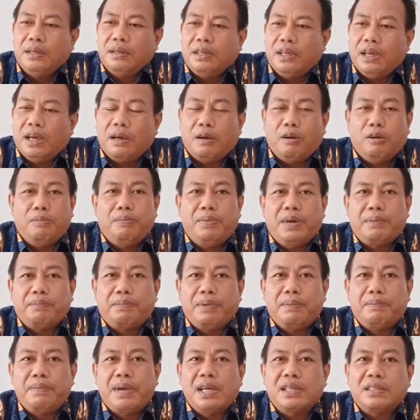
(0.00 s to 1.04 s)
Ya, obat
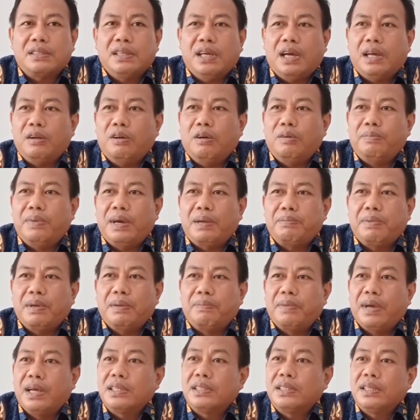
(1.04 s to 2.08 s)
bebas dan obat
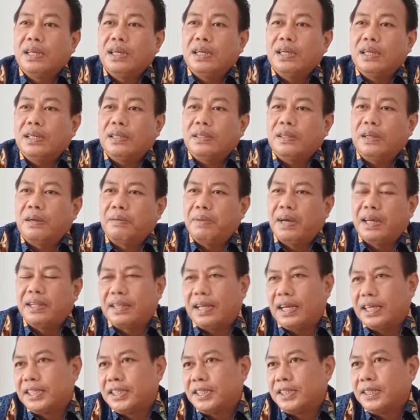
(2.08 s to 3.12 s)
bebas
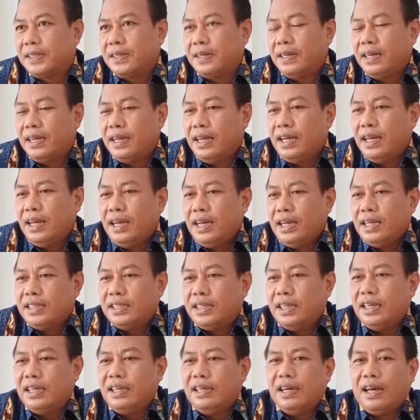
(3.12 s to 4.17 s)
terbatas.
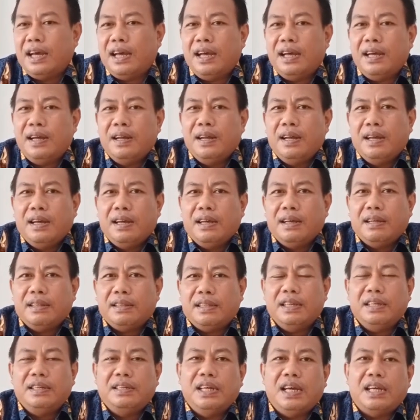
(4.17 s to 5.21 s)
Sehingga
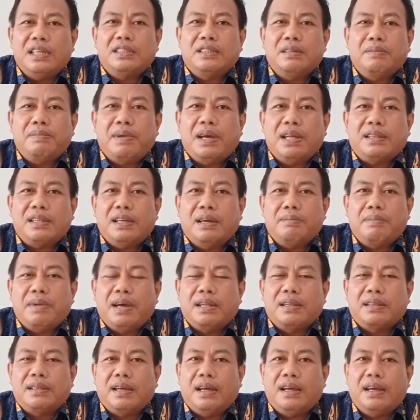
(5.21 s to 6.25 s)
tidak
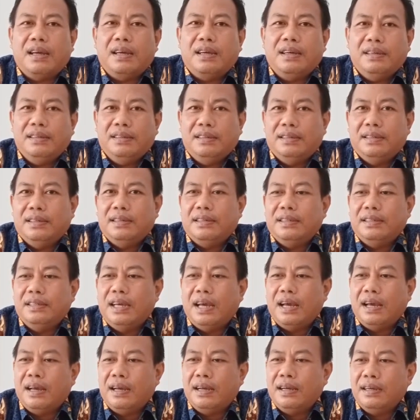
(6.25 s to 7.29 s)
semata-mata
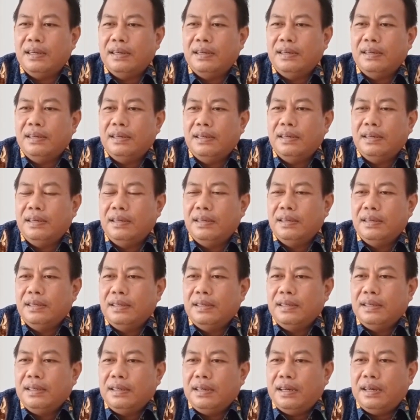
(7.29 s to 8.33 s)
yang
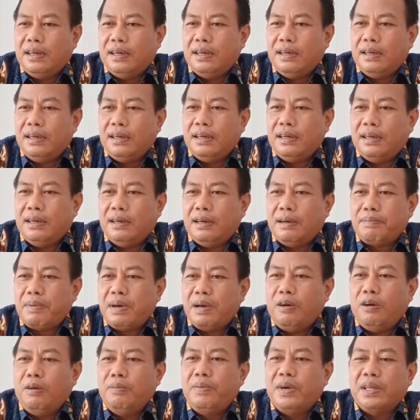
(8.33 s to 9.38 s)
uh,
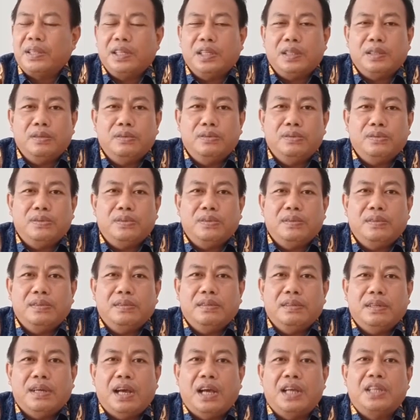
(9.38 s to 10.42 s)
apa obat itu
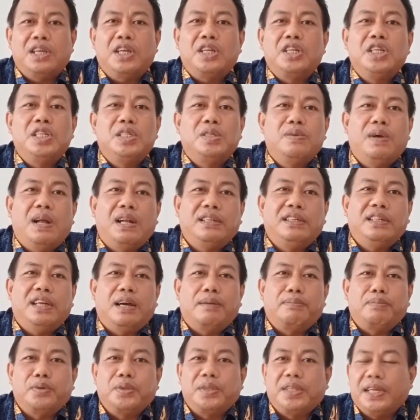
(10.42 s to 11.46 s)
hanya dijual di
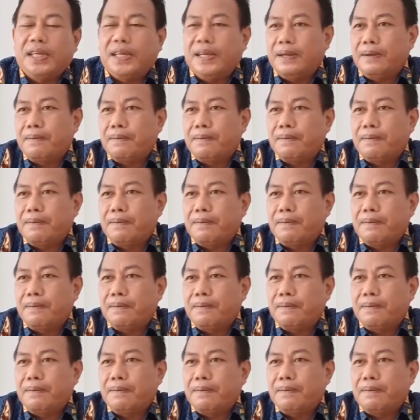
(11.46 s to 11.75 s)
apotek.